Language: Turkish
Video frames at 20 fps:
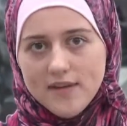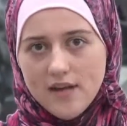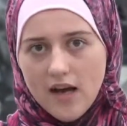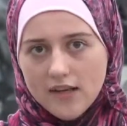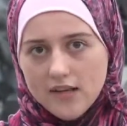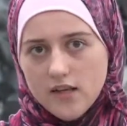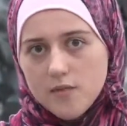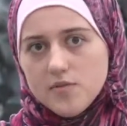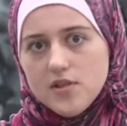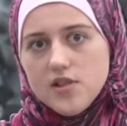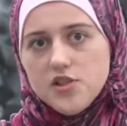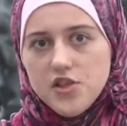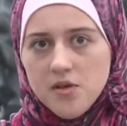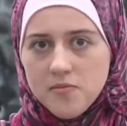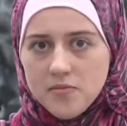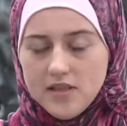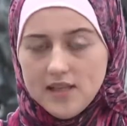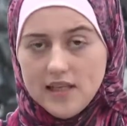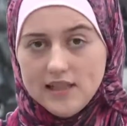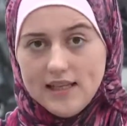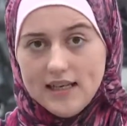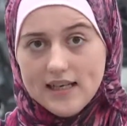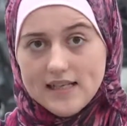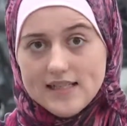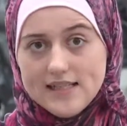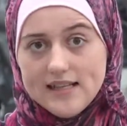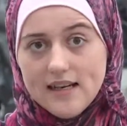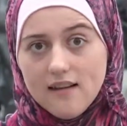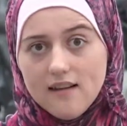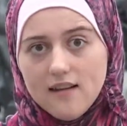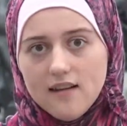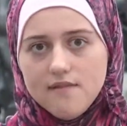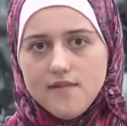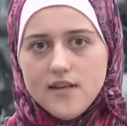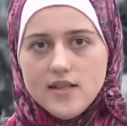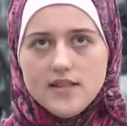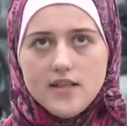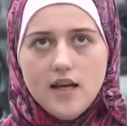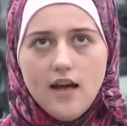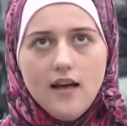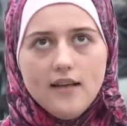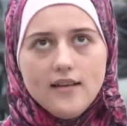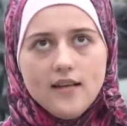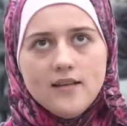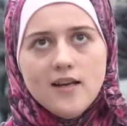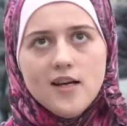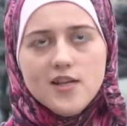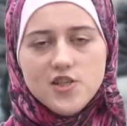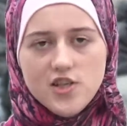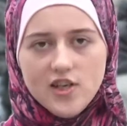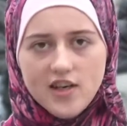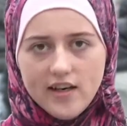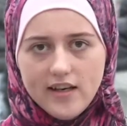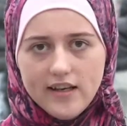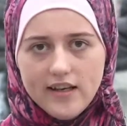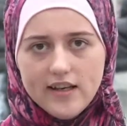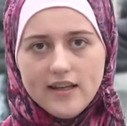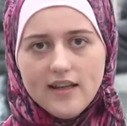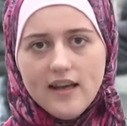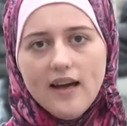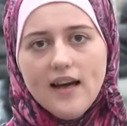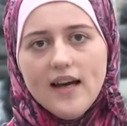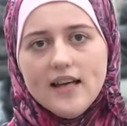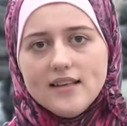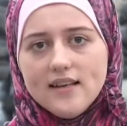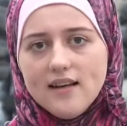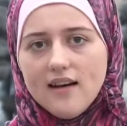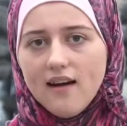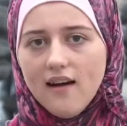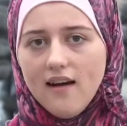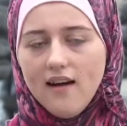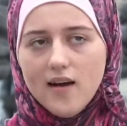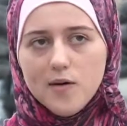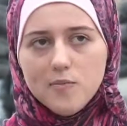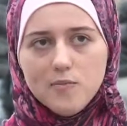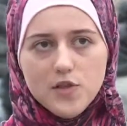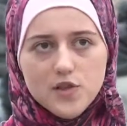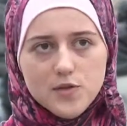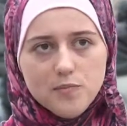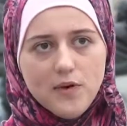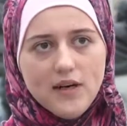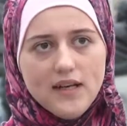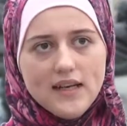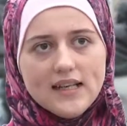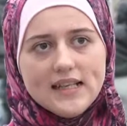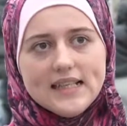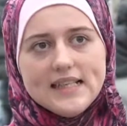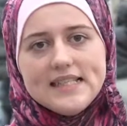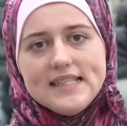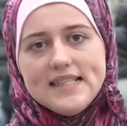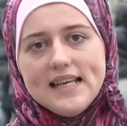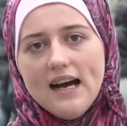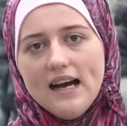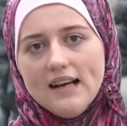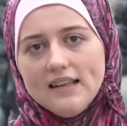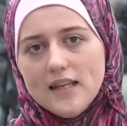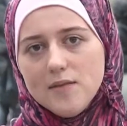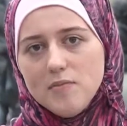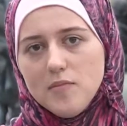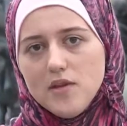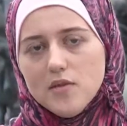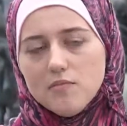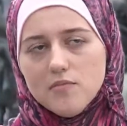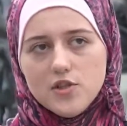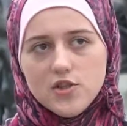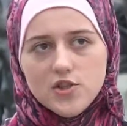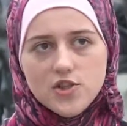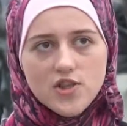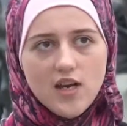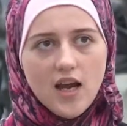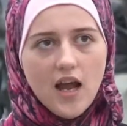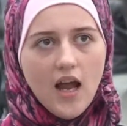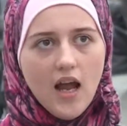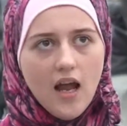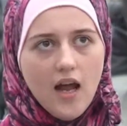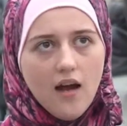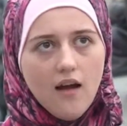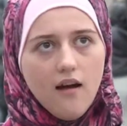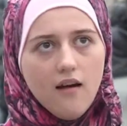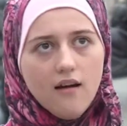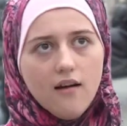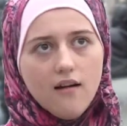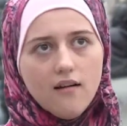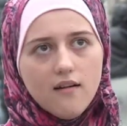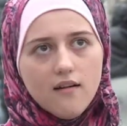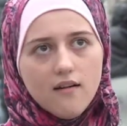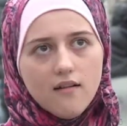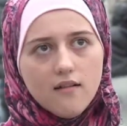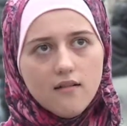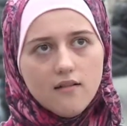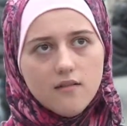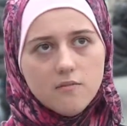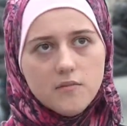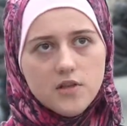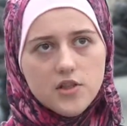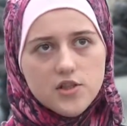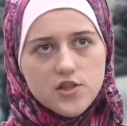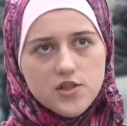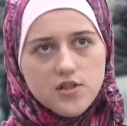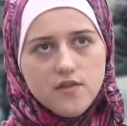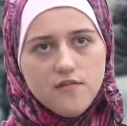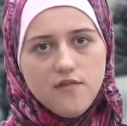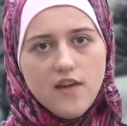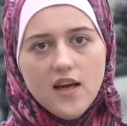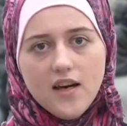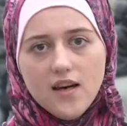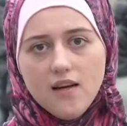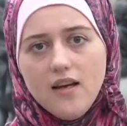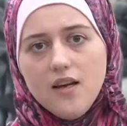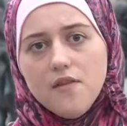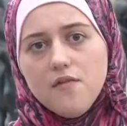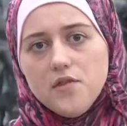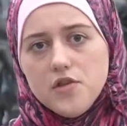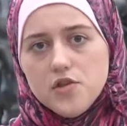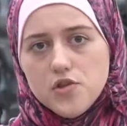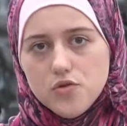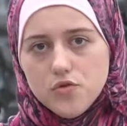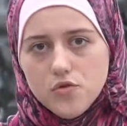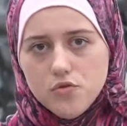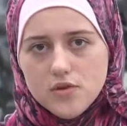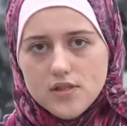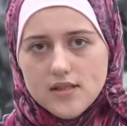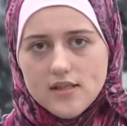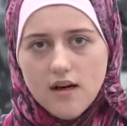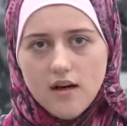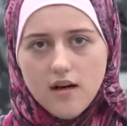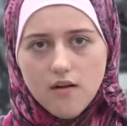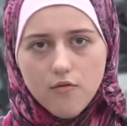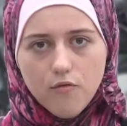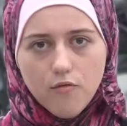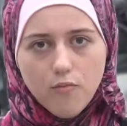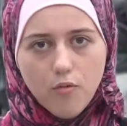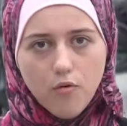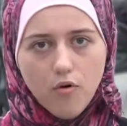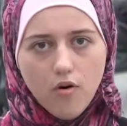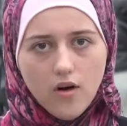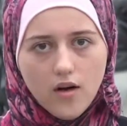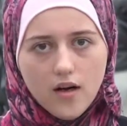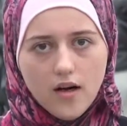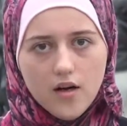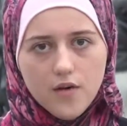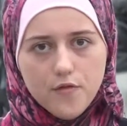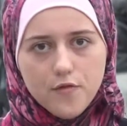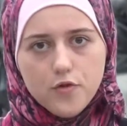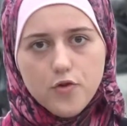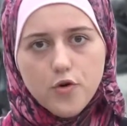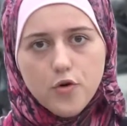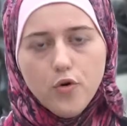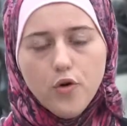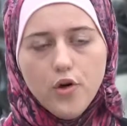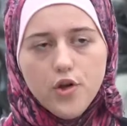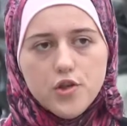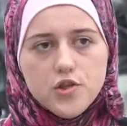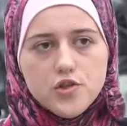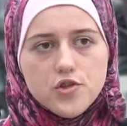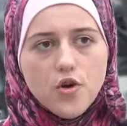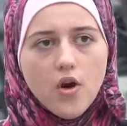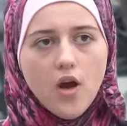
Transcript: Eniştem Halit bana hep oraya gitmene gerek var mı? Gidip de ne yapacaksın diye soruyordu. Ben de ama Hazreti İsa'nın doğum günü geliyor.